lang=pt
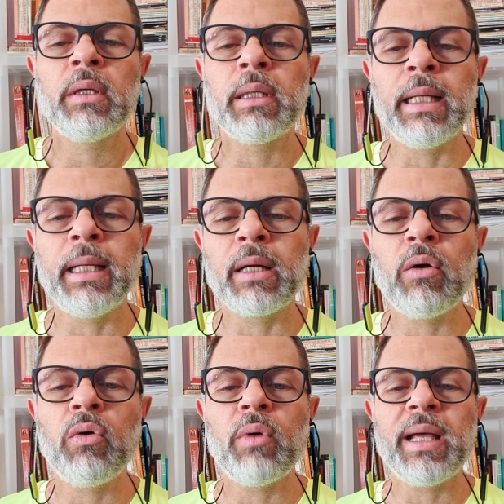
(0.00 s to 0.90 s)
é,
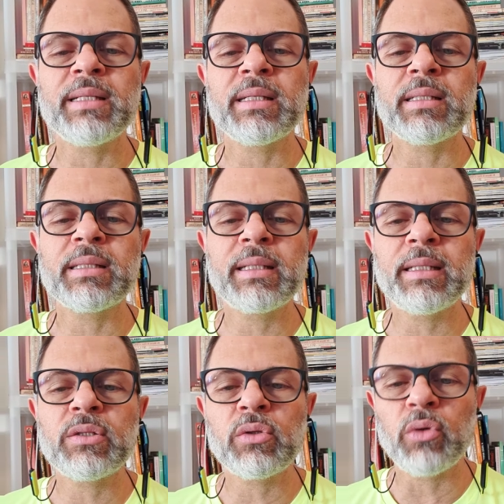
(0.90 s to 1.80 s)
com essas
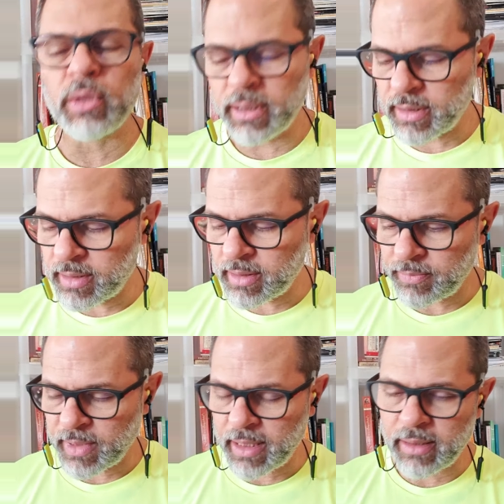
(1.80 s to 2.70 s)
questões
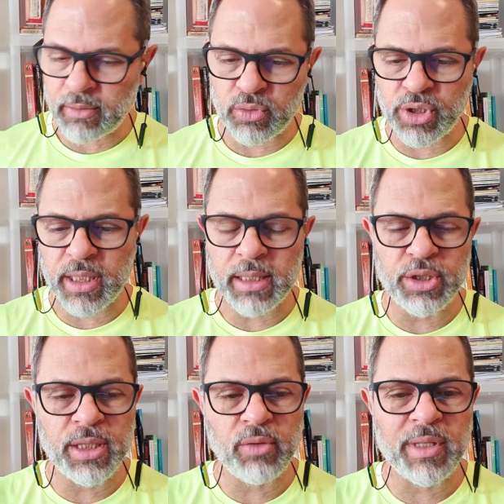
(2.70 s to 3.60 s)
né, do dia a
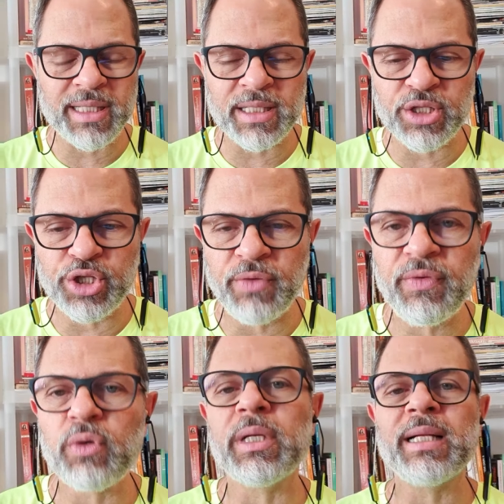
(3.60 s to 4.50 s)
dia, com essas
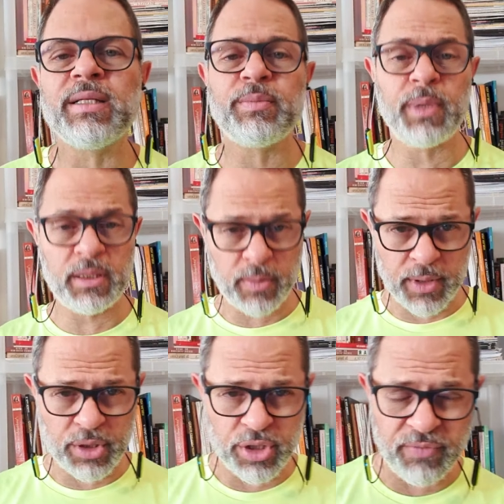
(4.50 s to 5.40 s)
dificuldades,
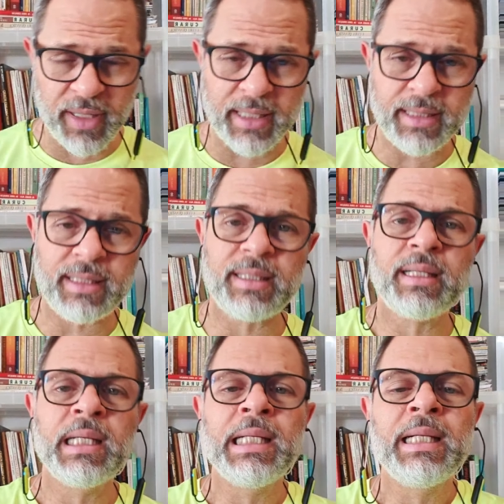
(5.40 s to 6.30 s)
principalmente a gente fala esses
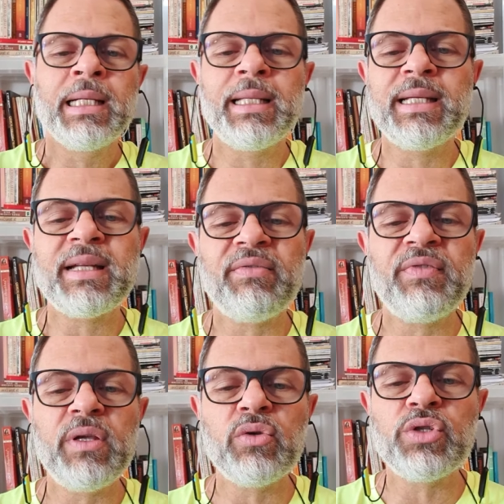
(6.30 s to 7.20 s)

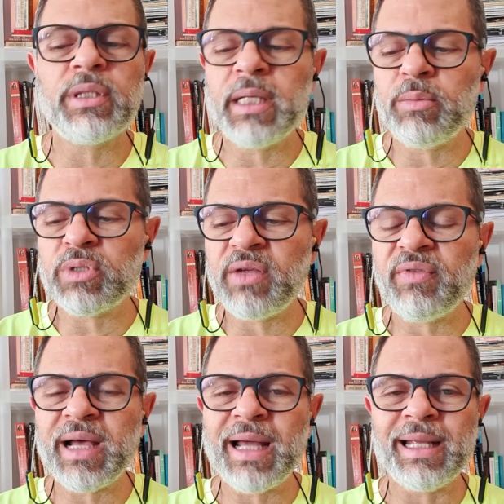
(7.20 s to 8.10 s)
desafios de termos que
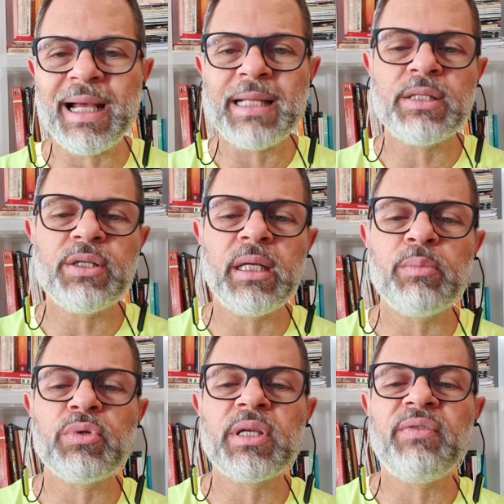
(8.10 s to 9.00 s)
ficar em casa, de
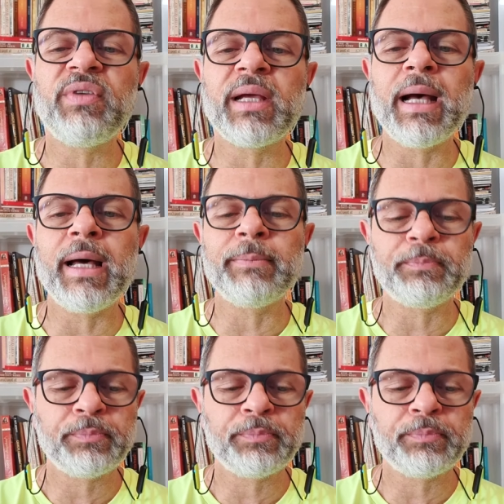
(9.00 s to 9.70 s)
termos que ficar